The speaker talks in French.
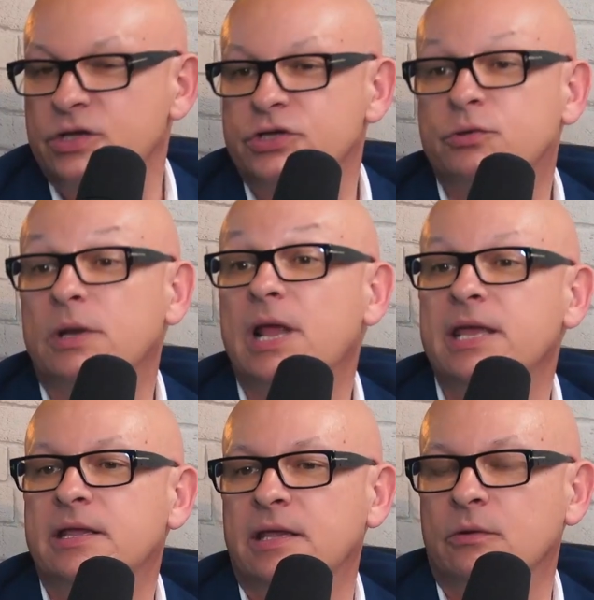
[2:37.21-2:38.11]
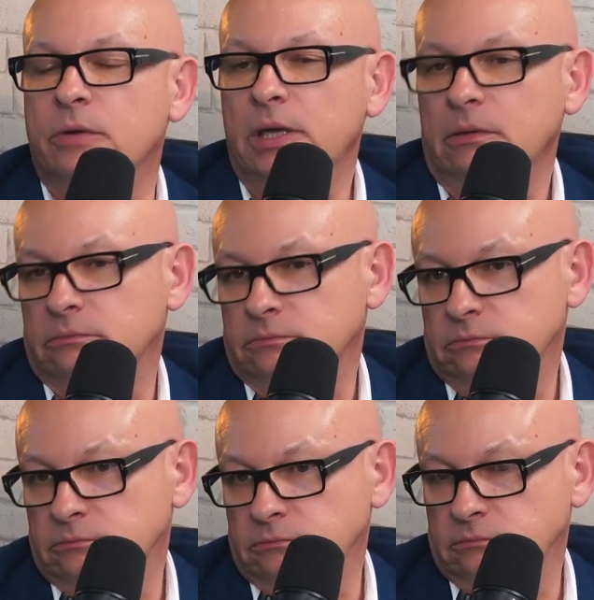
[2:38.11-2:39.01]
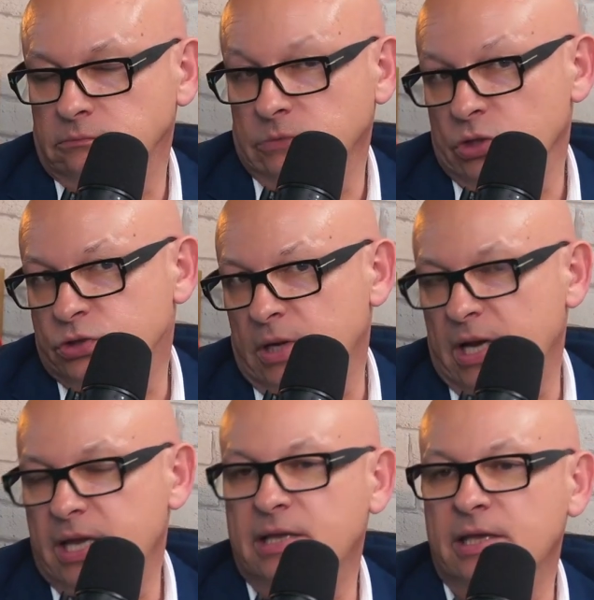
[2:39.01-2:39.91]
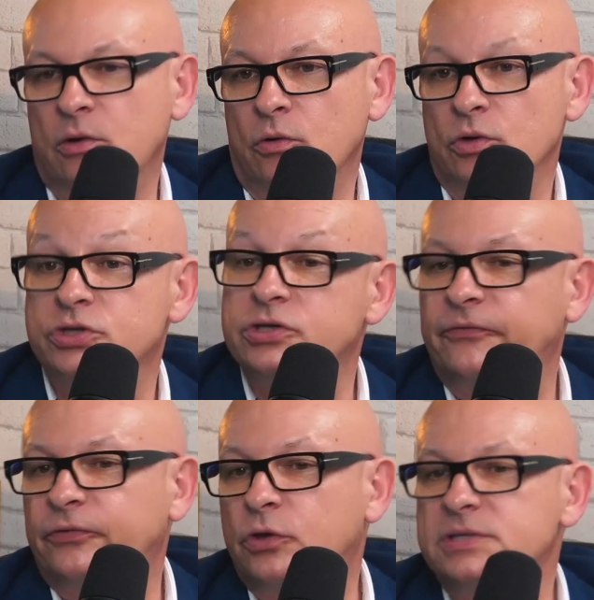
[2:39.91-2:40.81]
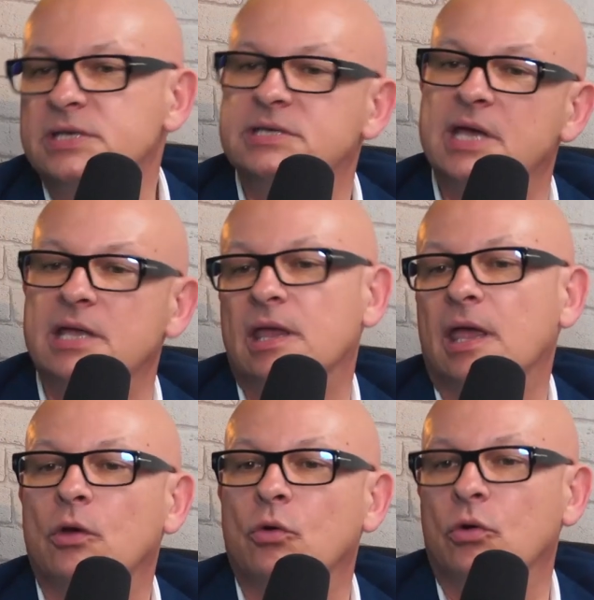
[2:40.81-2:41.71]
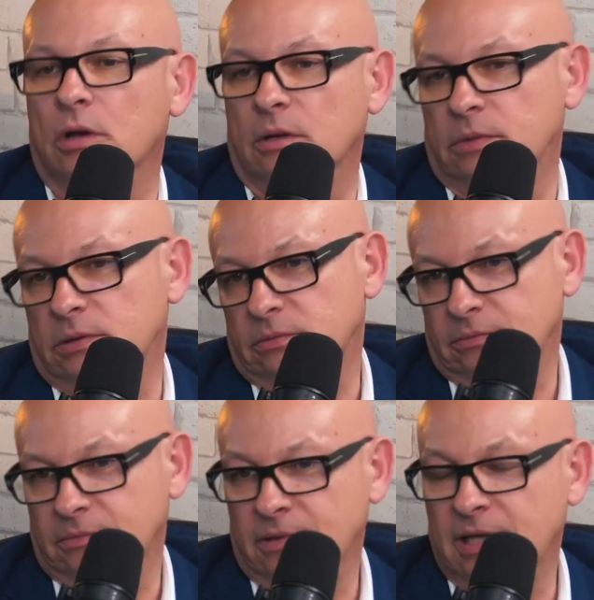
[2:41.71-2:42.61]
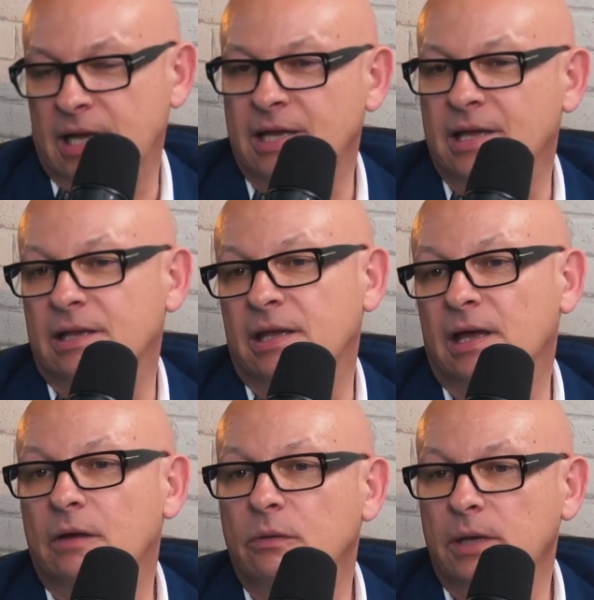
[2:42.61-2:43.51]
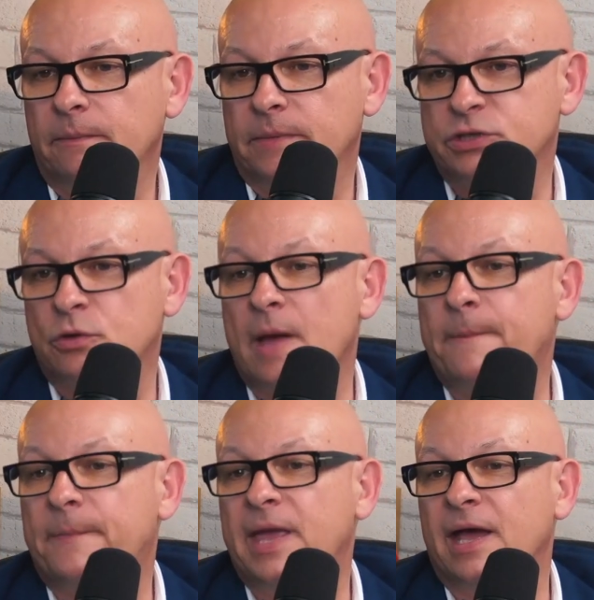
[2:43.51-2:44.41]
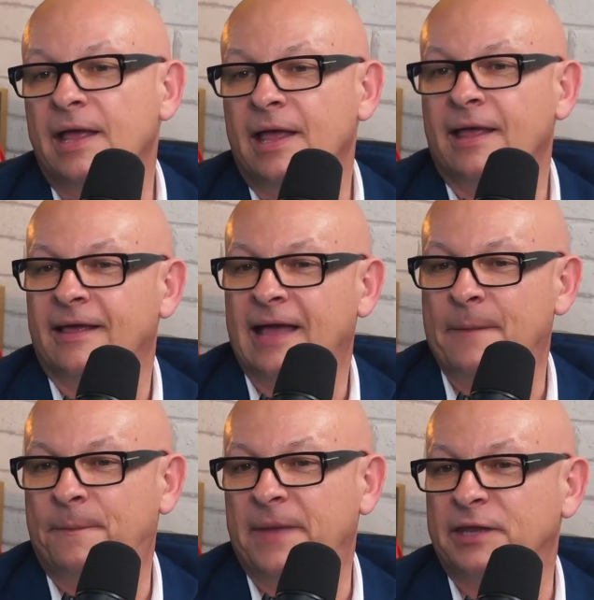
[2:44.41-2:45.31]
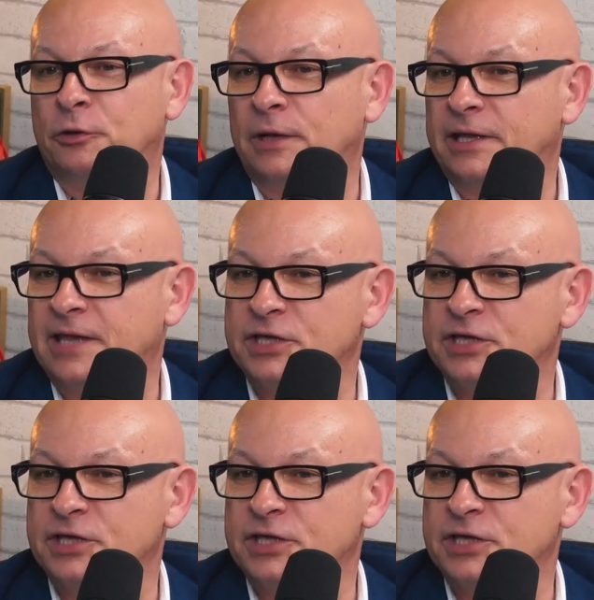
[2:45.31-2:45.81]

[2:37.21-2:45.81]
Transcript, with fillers: Soit la Ligue dit oui, soit la Ligue dit non. Sauf que si c'est un très gros club la Ligue dira oui, parce que à perdre de, l'attraction.